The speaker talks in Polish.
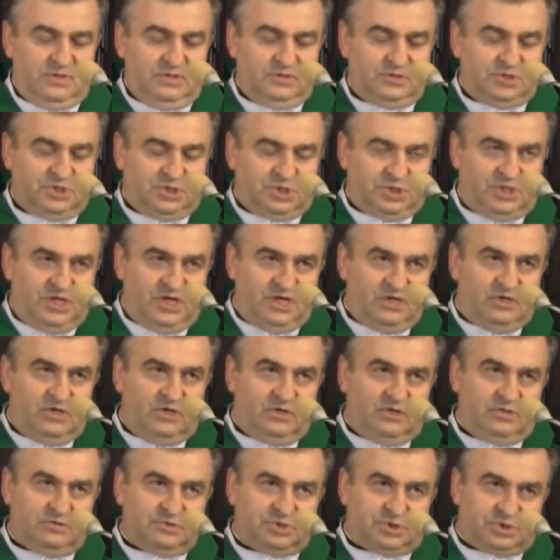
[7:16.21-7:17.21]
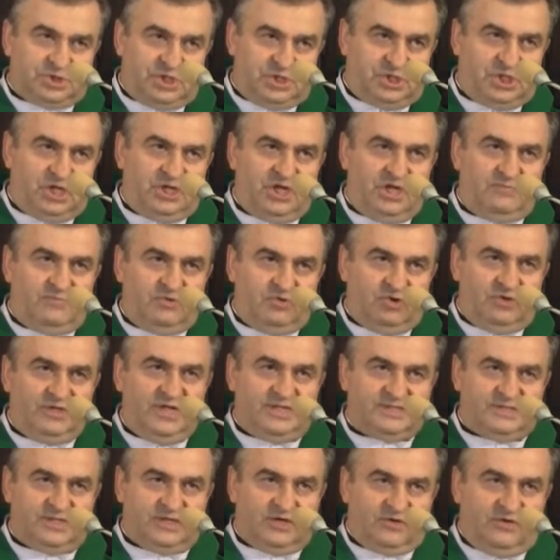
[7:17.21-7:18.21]
Czyż jego życie nie było
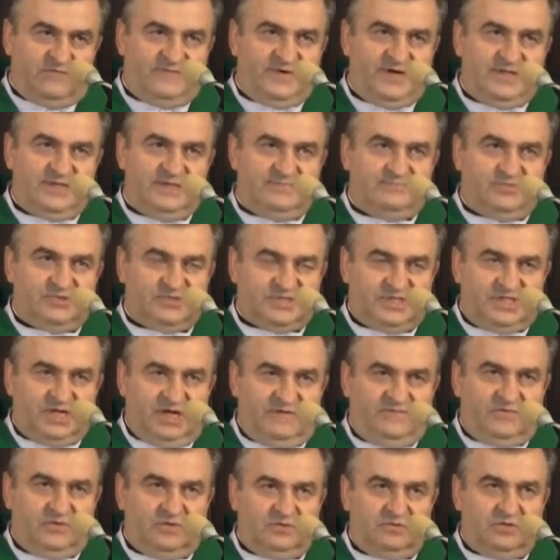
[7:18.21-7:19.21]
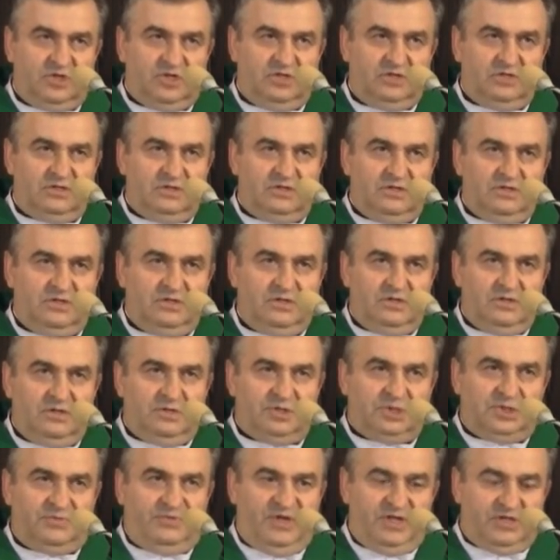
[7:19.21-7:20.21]
nacechowane postawą
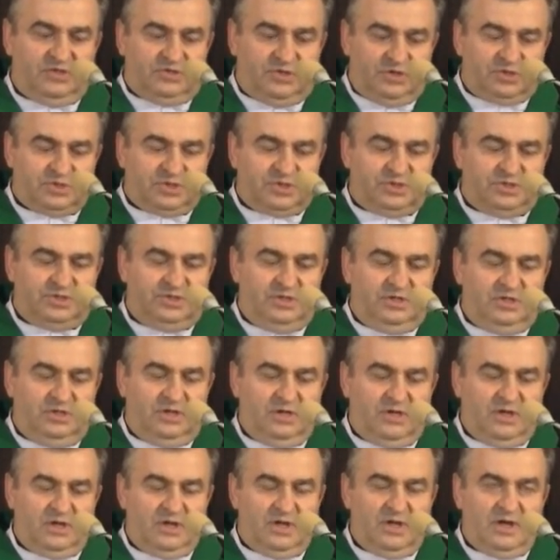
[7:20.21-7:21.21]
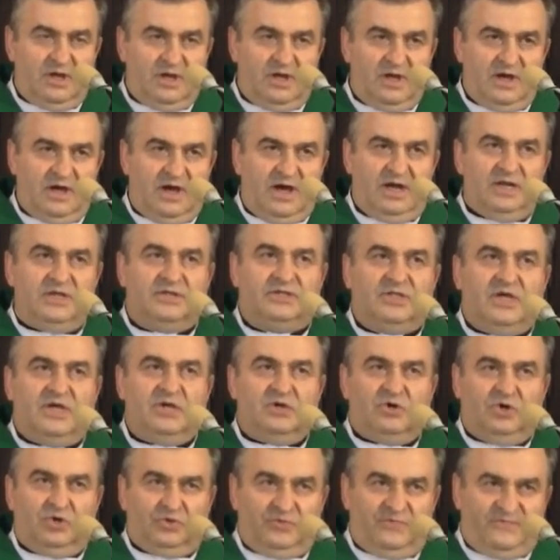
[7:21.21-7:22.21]
świętości, ale
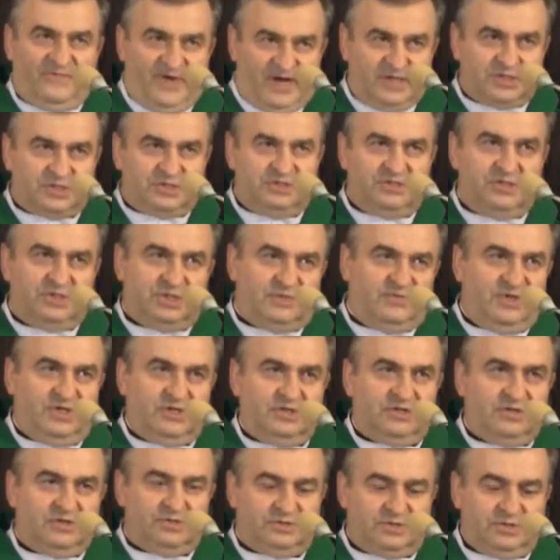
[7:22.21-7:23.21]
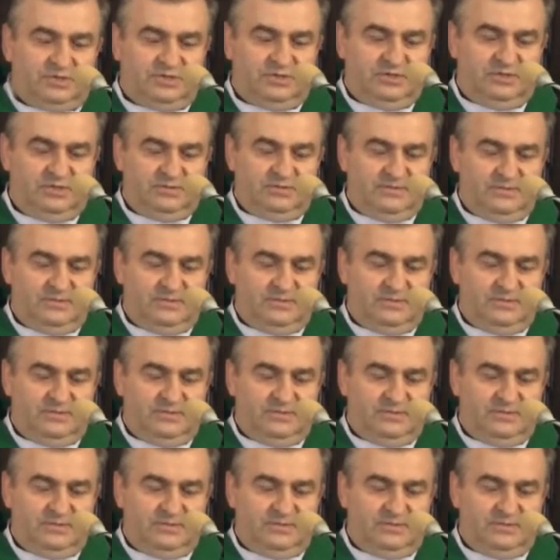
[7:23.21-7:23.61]
tej odważnej świętości?